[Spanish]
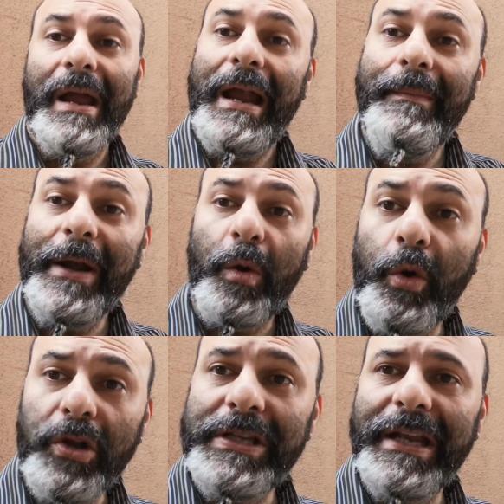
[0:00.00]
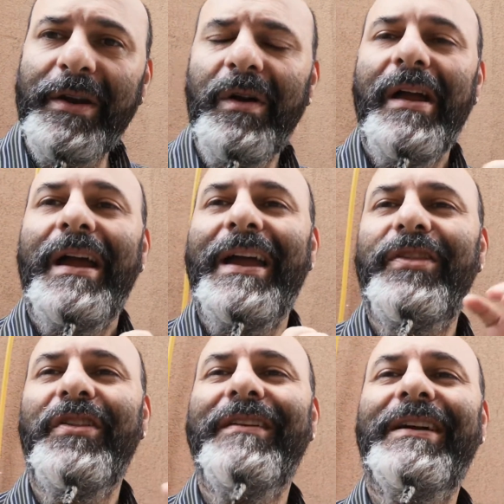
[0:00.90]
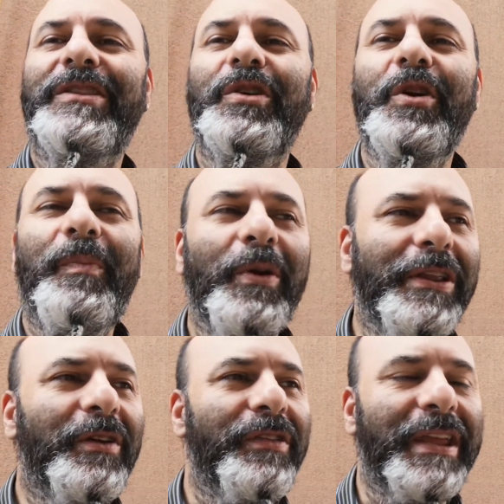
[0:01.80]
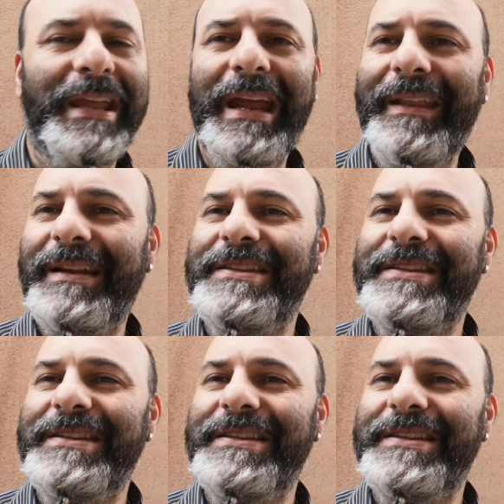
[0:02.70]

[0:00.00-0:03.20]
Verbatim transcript: El Mercurio chileno es donde van todos los políticos de izquierda,